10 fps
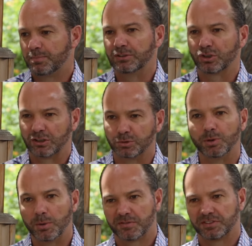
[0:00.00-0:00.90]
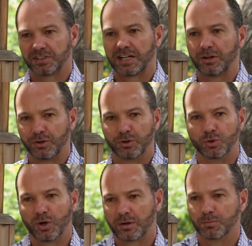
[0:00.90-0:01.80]
pienso que se puede haber festejado en
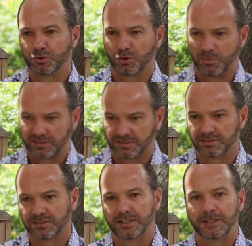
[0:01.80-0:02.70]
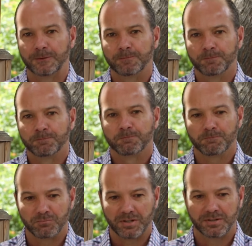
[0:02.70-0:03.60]
un lugar mucho más este,
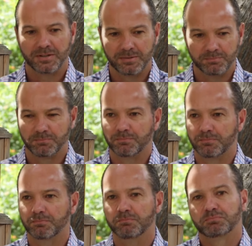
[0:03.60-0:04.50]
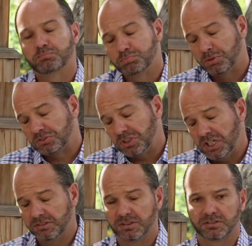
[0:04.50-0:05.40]
eh, mm, pues
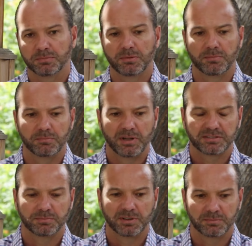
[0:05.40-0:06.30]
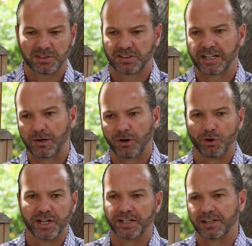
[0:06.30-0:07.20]
sí, sí, sí más, cercano al
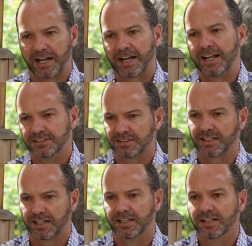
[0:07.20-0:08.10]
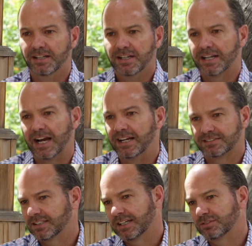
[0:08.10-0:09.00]
origen y a la querencia que, a
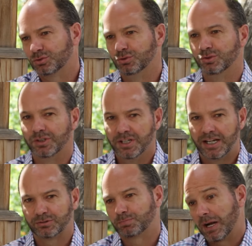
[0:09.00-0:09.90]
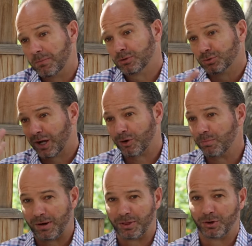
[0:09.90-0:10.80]
este, que es un, es, para mí es una
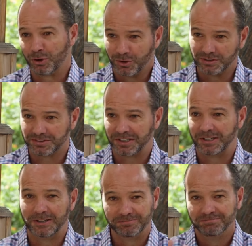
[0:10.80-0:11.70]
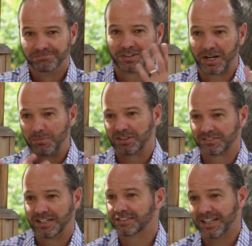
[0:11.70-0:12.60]
copa de oro este,
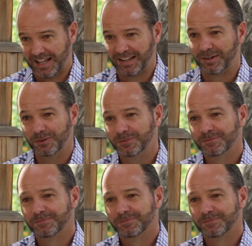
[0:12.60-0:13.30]
remasterizada, ¿no?